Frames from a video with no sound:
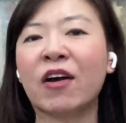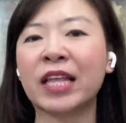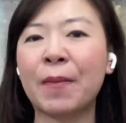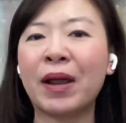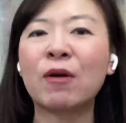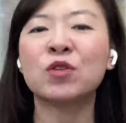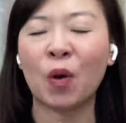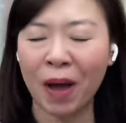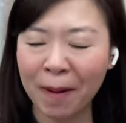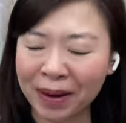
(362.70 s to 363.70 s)
แล้วก็ทำให้เราสุข
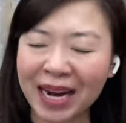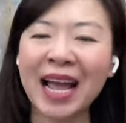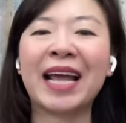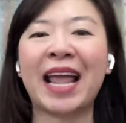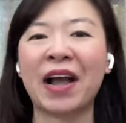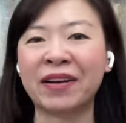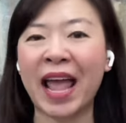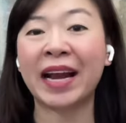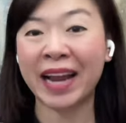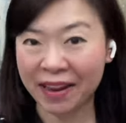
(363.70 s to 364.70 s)
ภาพร่างกายแข็งแร
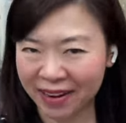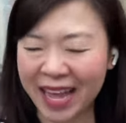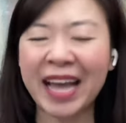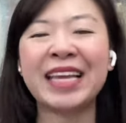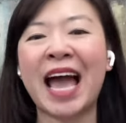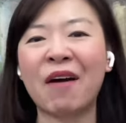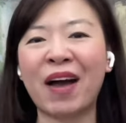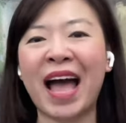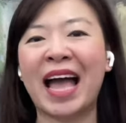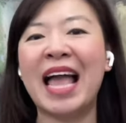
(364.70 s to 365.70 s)
งในระยะยาว
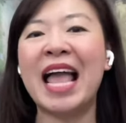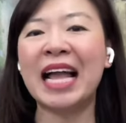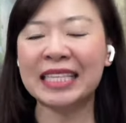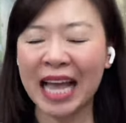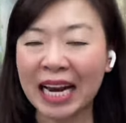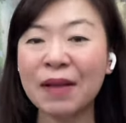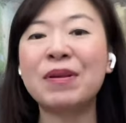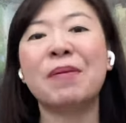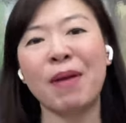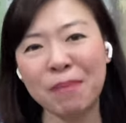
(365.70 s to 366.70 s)
ค่ะ ถ้าคลิป
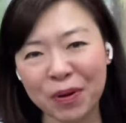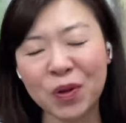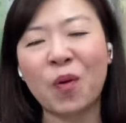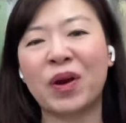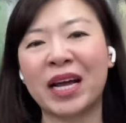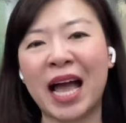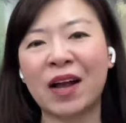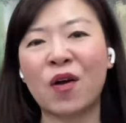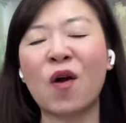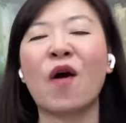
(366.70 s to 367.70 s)
นี้เป็นประโยชน์นะคะ
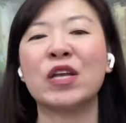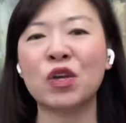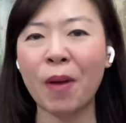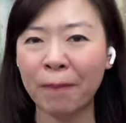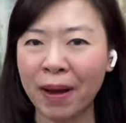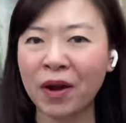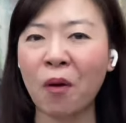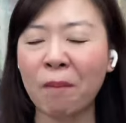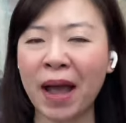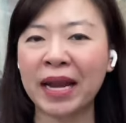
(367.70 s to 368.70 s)
ก็ขอให้ช่วยแบ่งปันออ
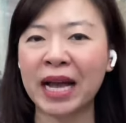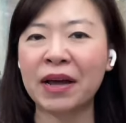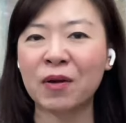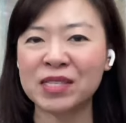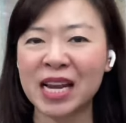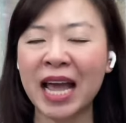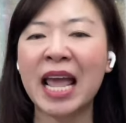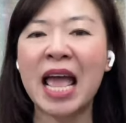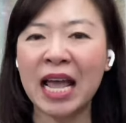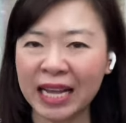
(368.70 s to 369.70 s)
กไปนะคะ เราจะได้
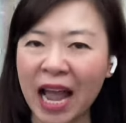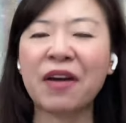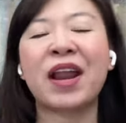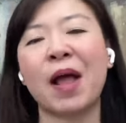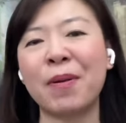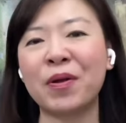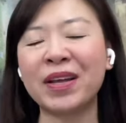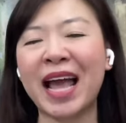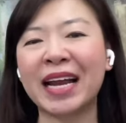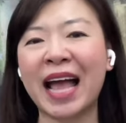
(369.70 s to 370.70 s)
แข็งแรงไปด้วย
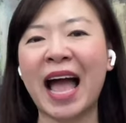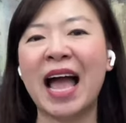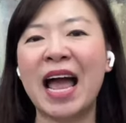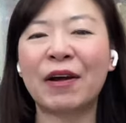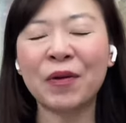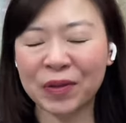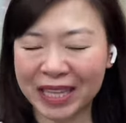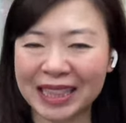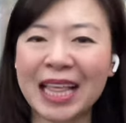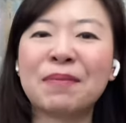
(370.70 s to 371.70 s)
กันค่ะ แล้วก็กด
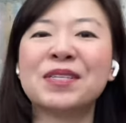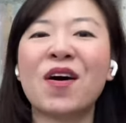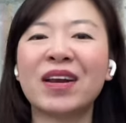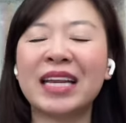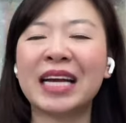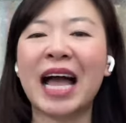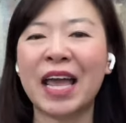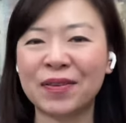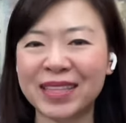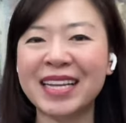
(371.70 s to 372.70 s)
ติดตามช่องนี้นะคะ
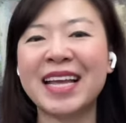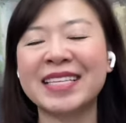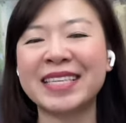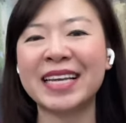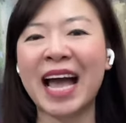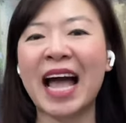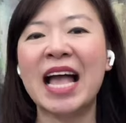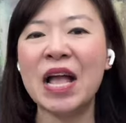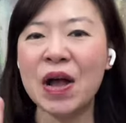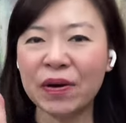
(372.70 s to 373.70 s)
Healthy Daisy ค่ะ
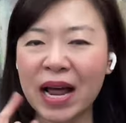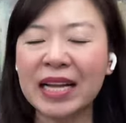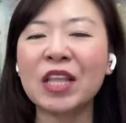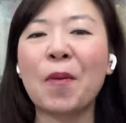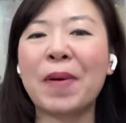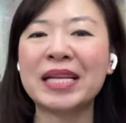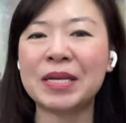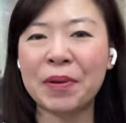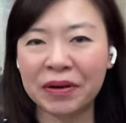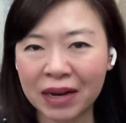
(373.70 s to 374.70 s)
ครั้งต่อไปจะ
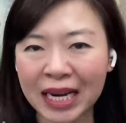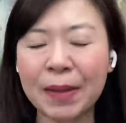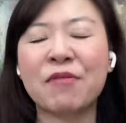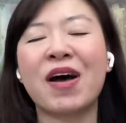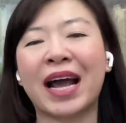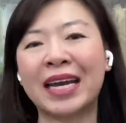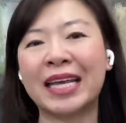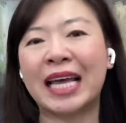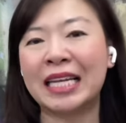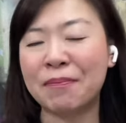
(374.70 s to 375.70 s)
มีเรื่องอะไรมาฝากกันอีก
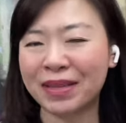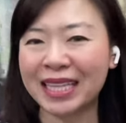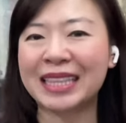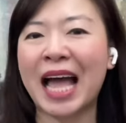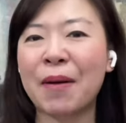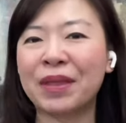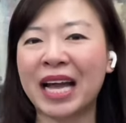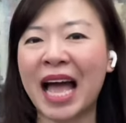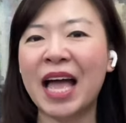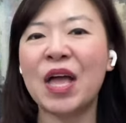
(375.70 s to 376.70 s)
อย่าลืมมาติดตามนะ
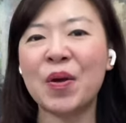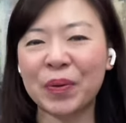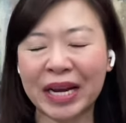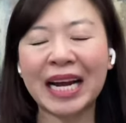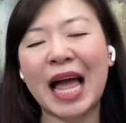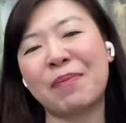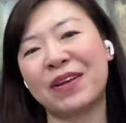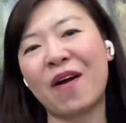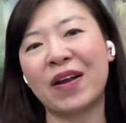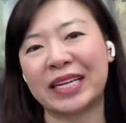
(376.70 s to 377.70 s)
คะวันนี้้องลาไป
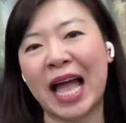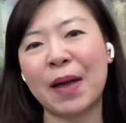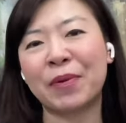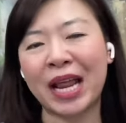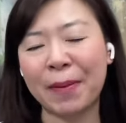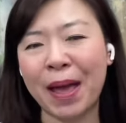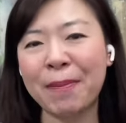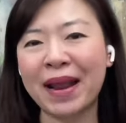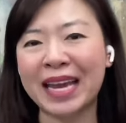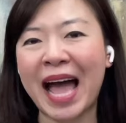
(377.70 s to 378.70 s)
ก่อนค่ะหมอแดงแพทย์แผ
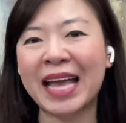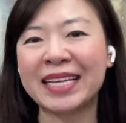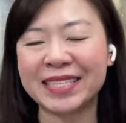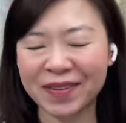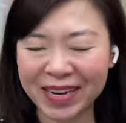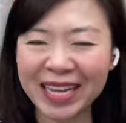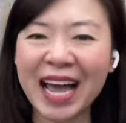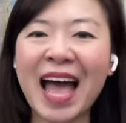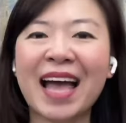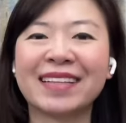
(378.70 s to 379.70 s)
นไทย สวัสดี
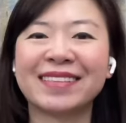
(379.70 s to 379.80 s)
ค่ะ